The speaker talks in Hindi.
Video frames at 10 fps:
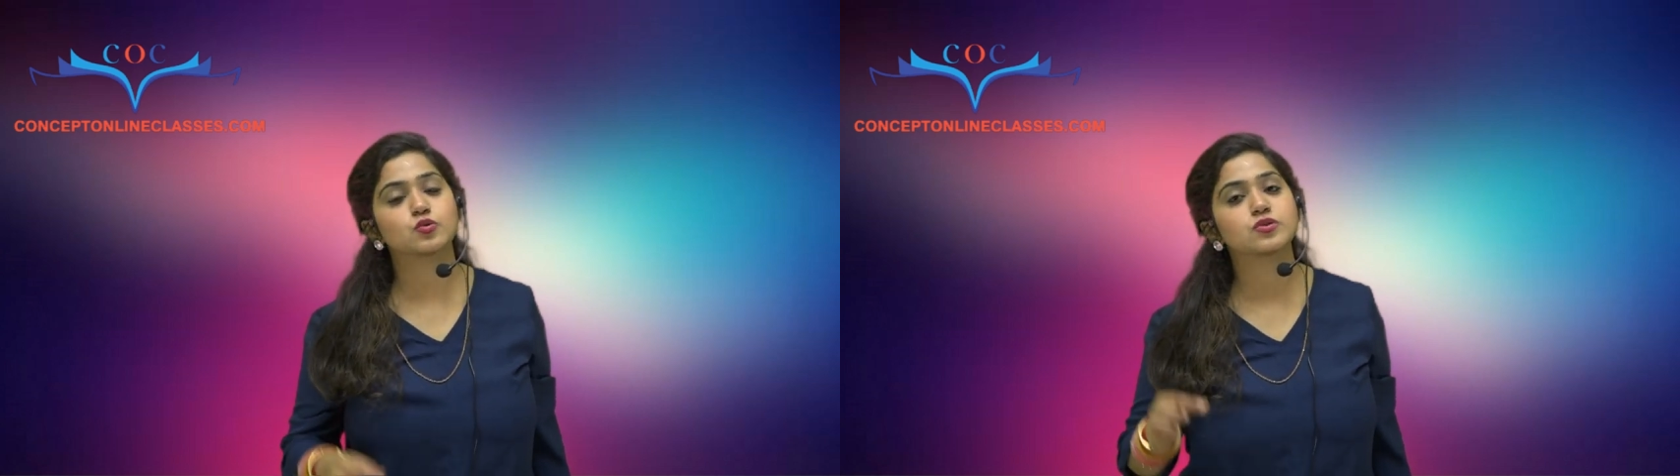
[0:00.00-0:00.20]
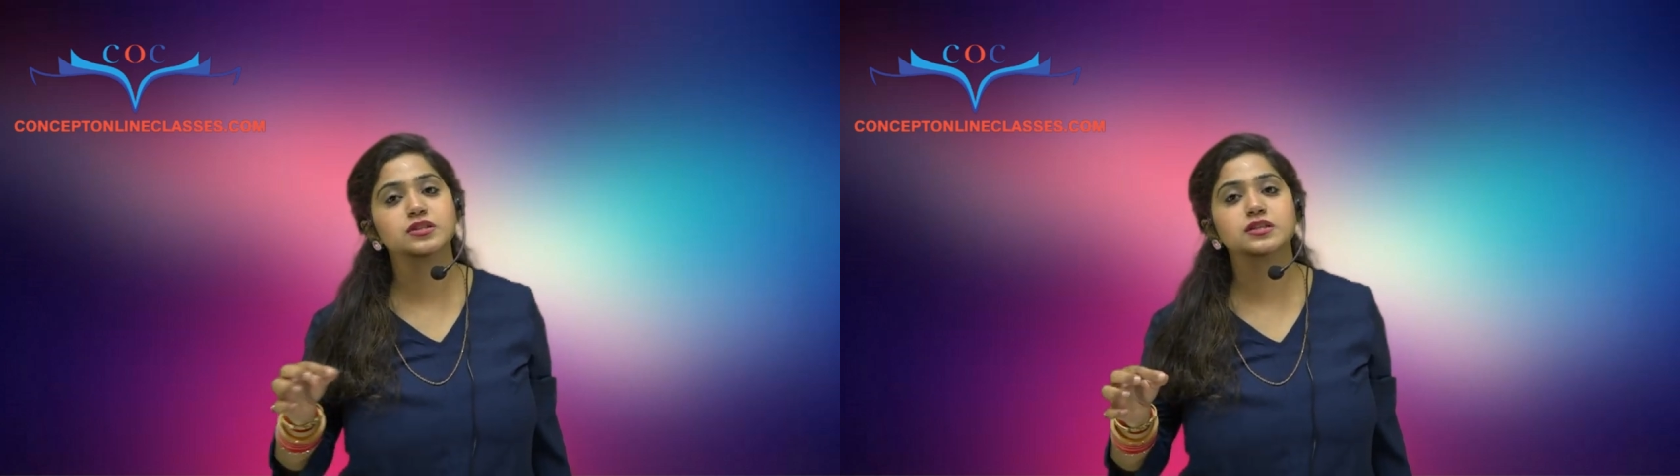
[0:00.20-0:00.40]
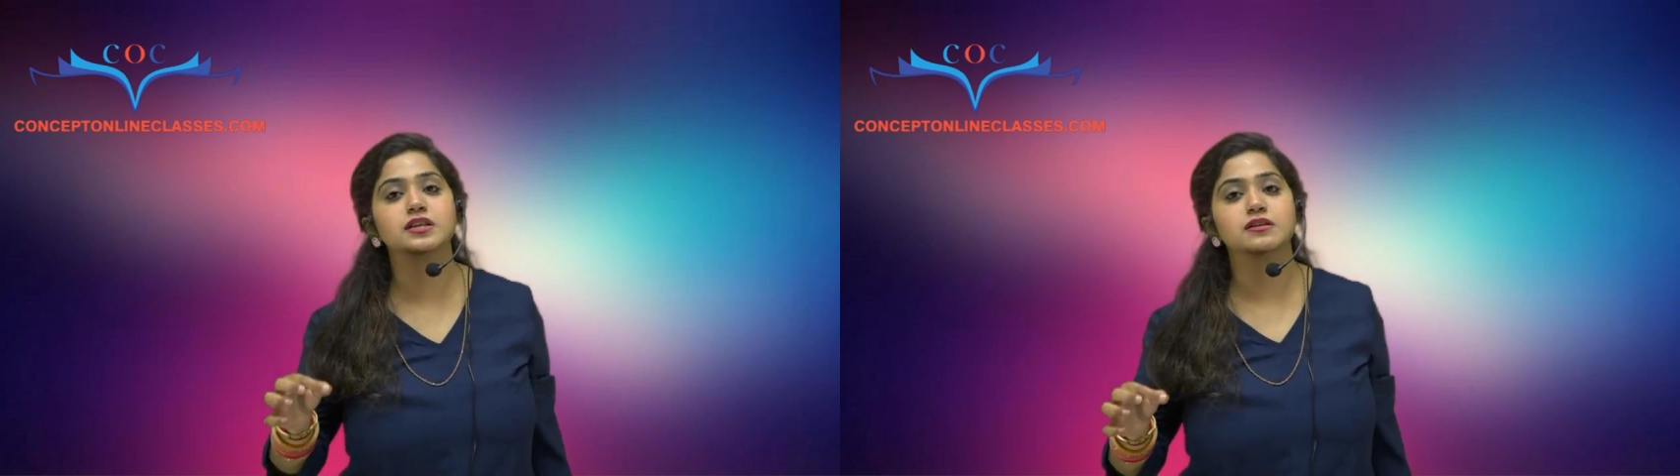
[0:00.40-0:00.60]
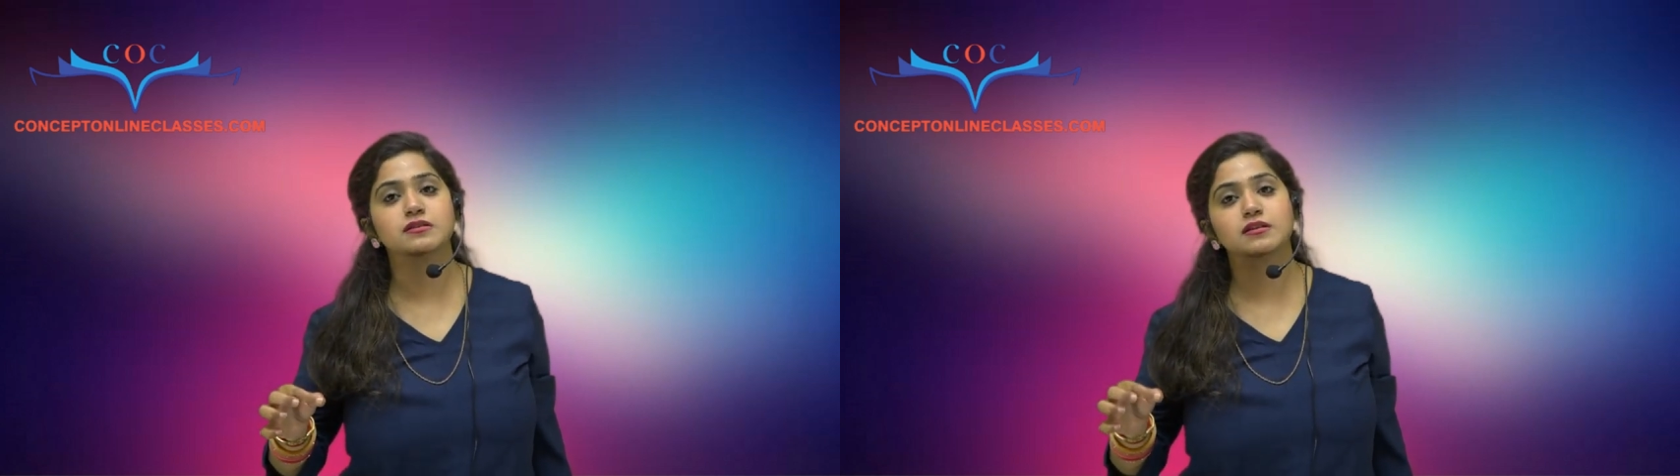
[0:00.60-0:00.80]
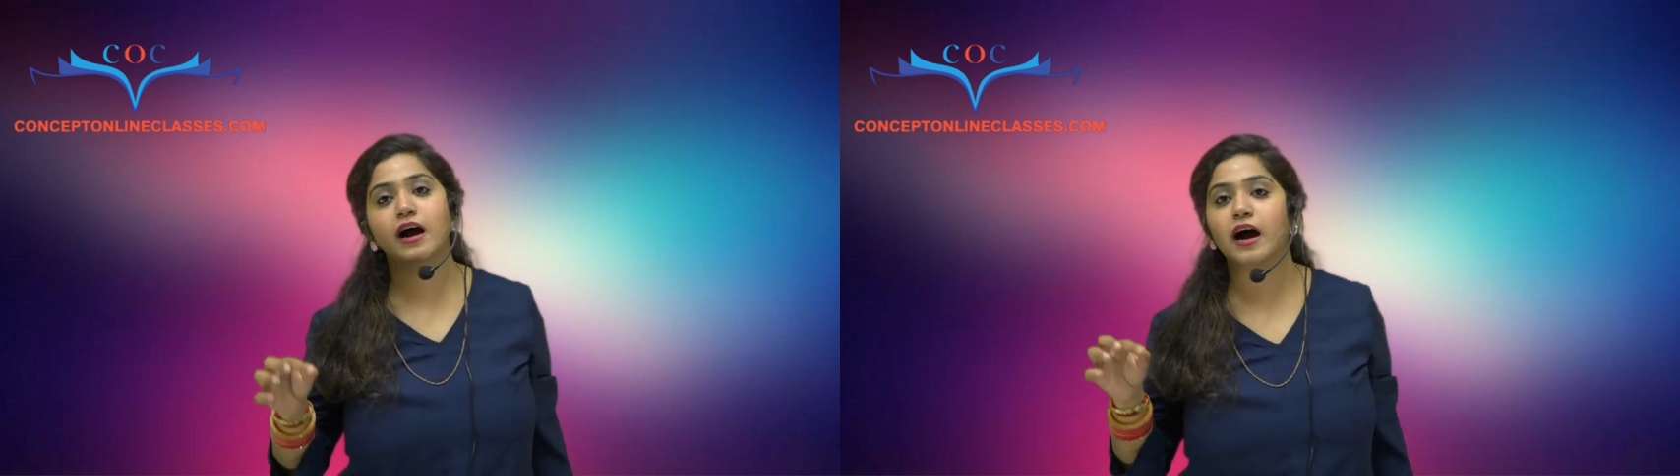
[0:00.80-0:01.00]
उस दिन
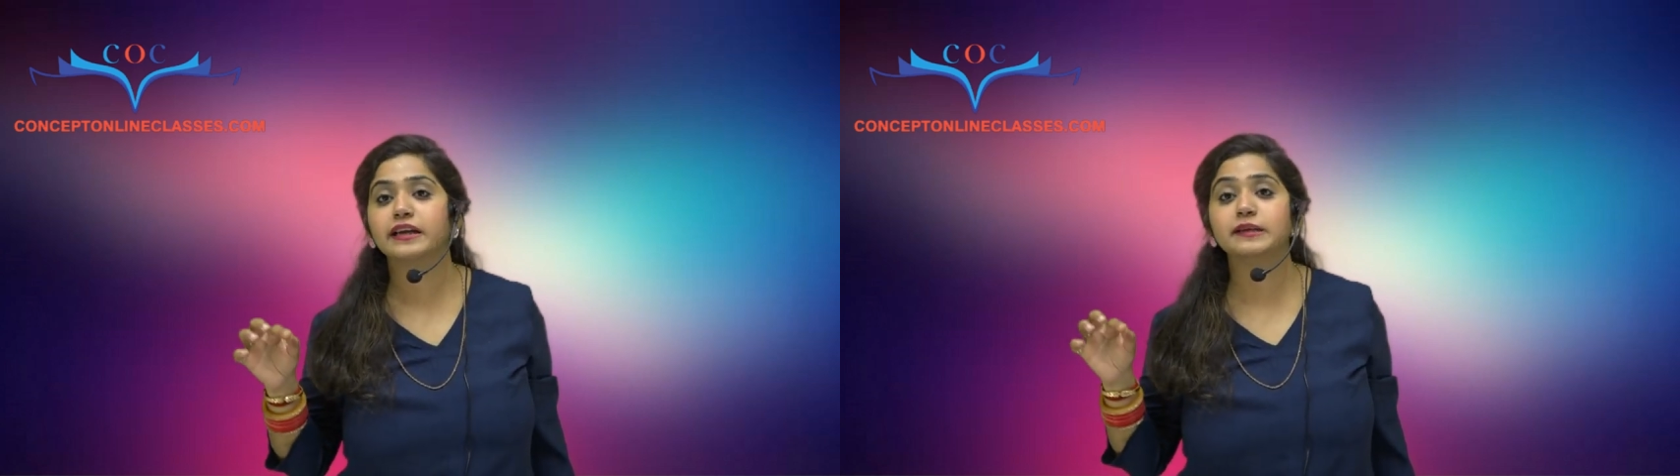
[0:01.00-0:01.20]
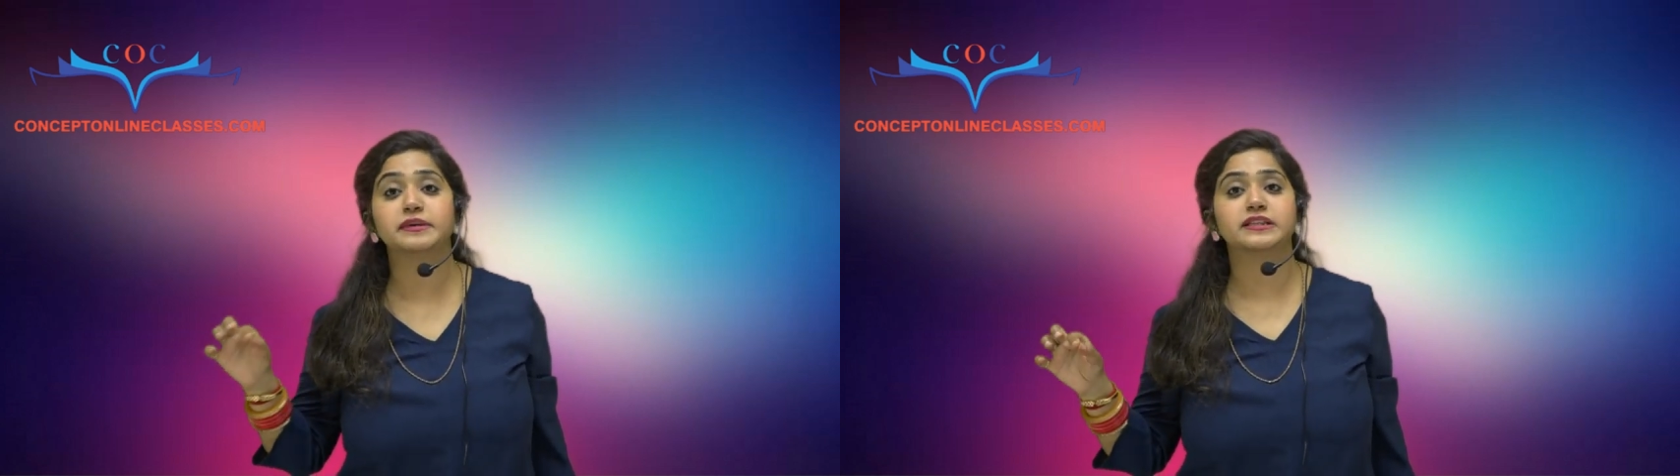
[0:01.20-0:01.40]
कहानी